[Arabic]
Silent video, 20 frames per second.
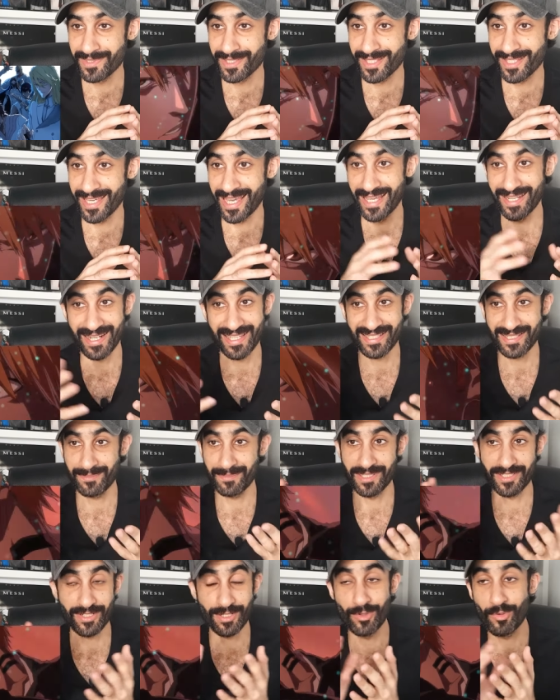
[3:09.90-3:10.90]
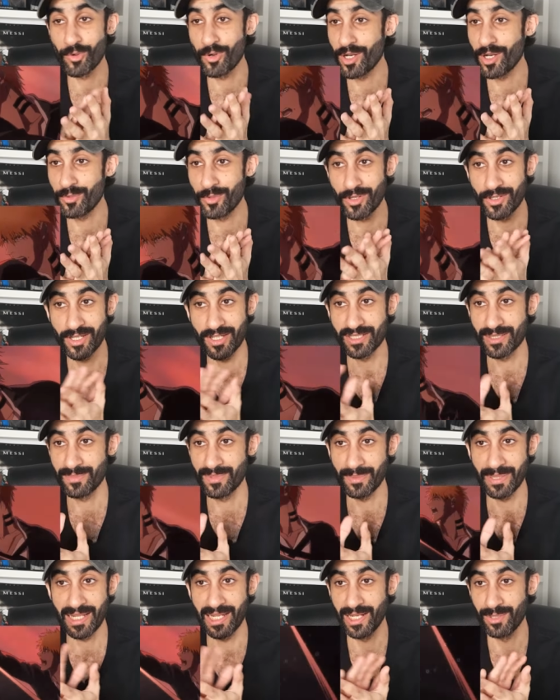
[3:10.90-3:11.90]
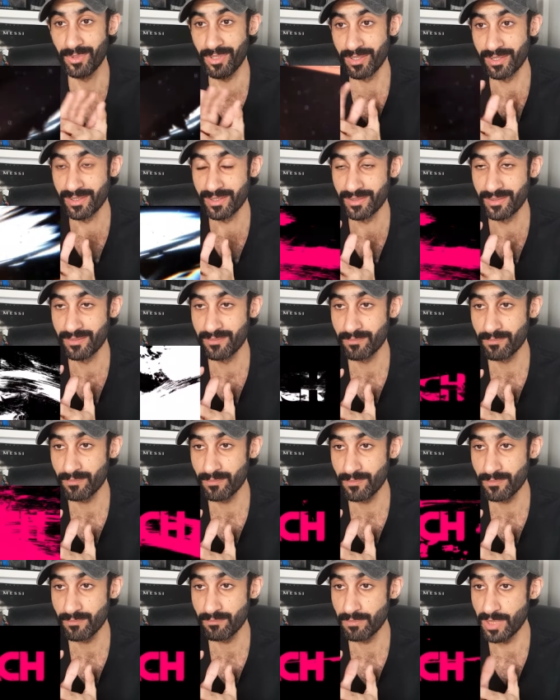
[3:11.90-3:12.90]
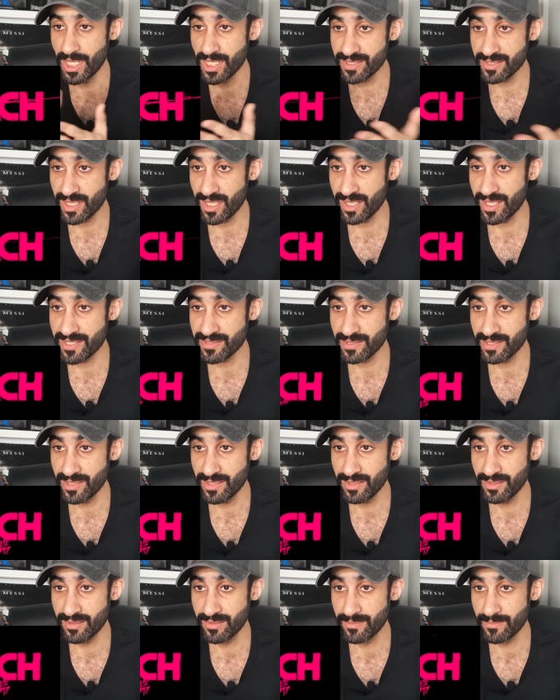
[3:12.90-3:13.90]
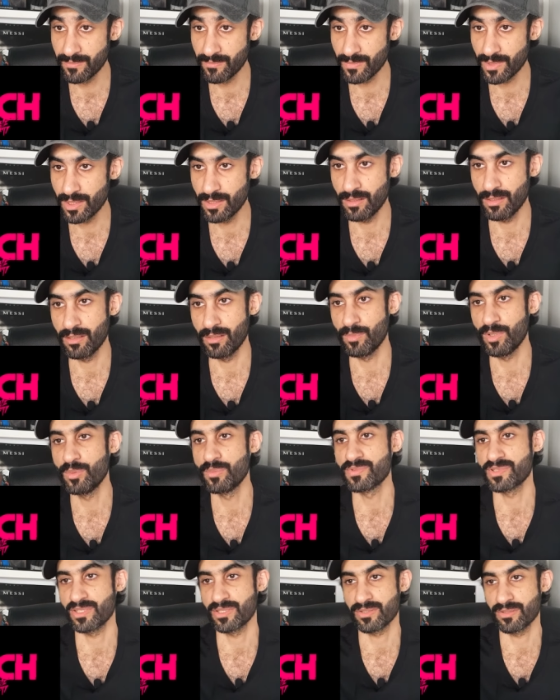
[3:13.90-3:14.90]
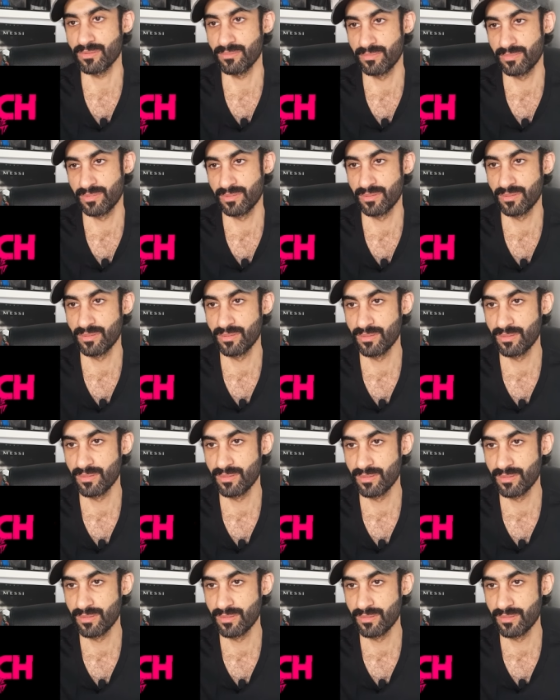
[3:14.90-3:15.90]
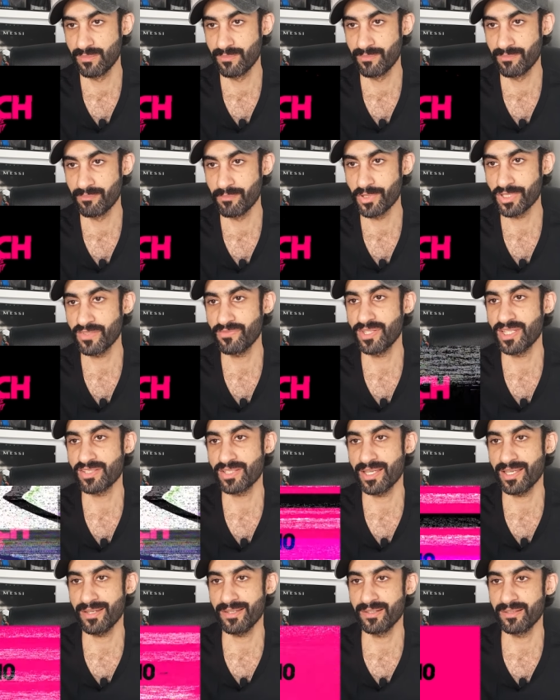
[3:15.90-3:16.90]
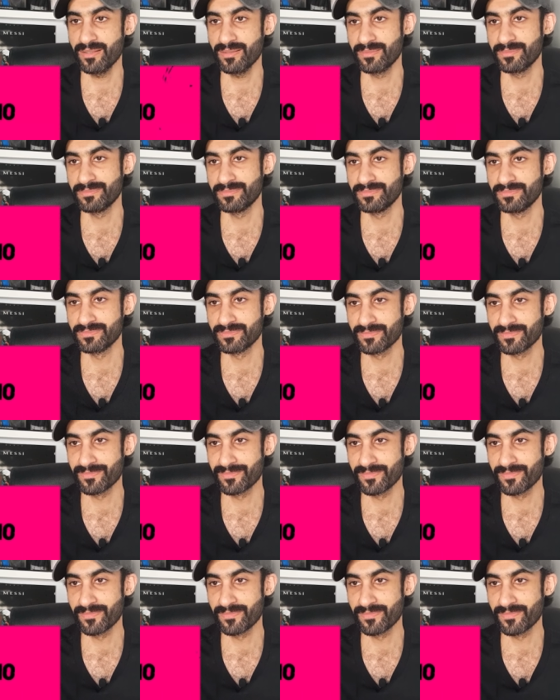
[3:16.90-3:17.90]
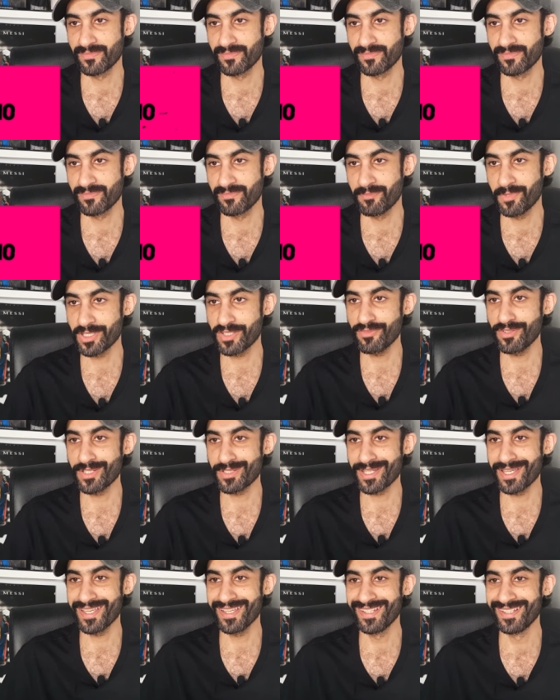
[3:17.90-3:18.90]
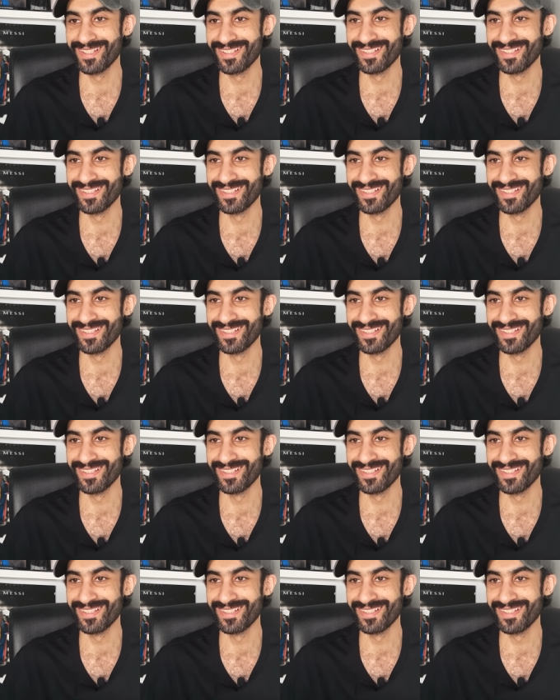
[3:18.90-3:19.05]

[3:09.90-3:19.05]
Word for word: أخي يعني الرسم هيك وايد وايد عجبني مع الألوان بس خلصنا؟ لا لا مو مصجكم ما شفنا شيء احنا ما شفنا شيء